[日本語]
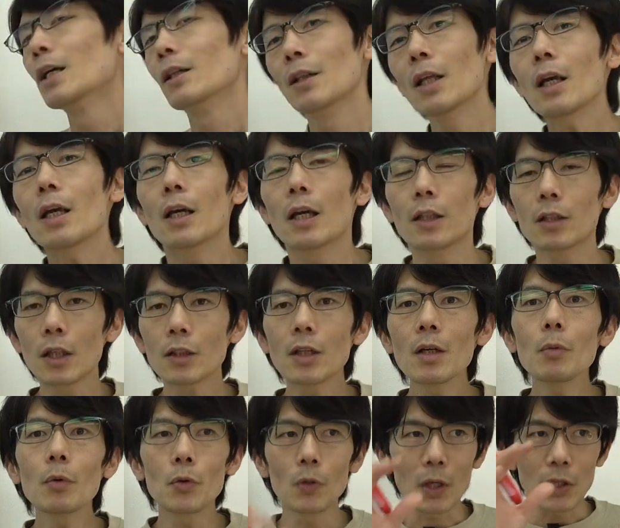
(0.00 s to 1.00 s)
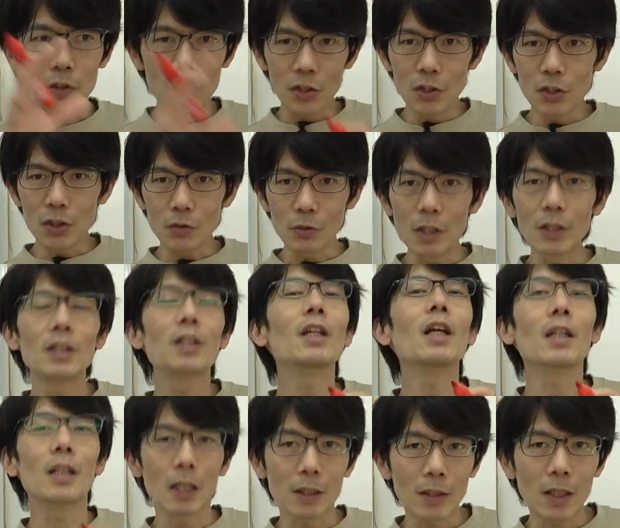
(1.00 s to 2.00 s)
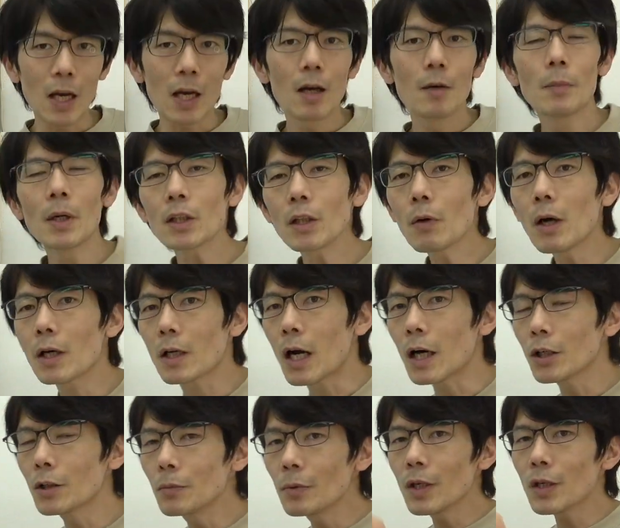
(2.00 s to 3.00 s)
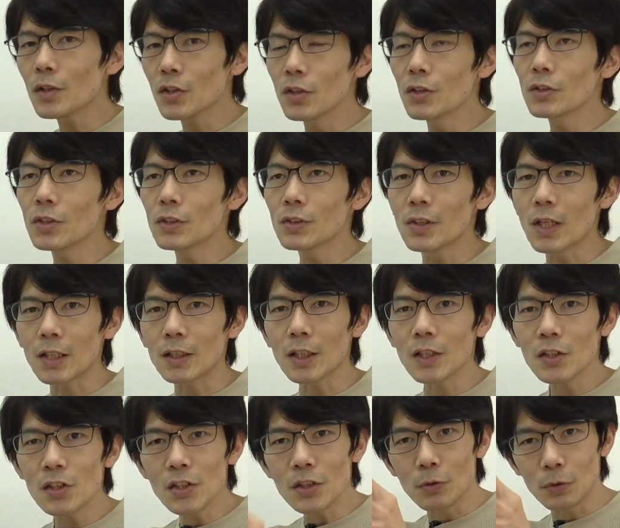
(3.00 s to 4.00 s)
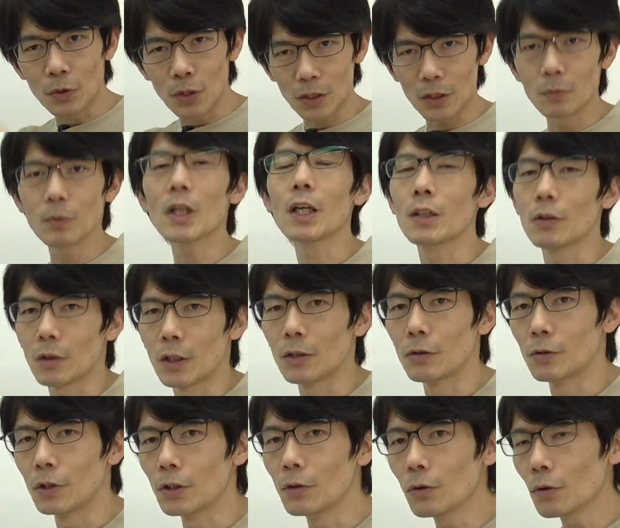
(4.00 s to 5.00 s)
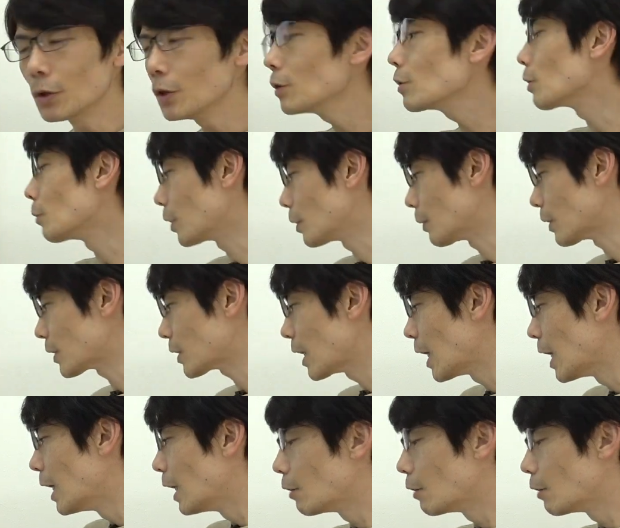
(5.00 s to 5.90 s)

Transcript: ね、建物が新築で綺麗だった。または学部が新設で新しいことやってみたいとかいうふうに言う子いると思います。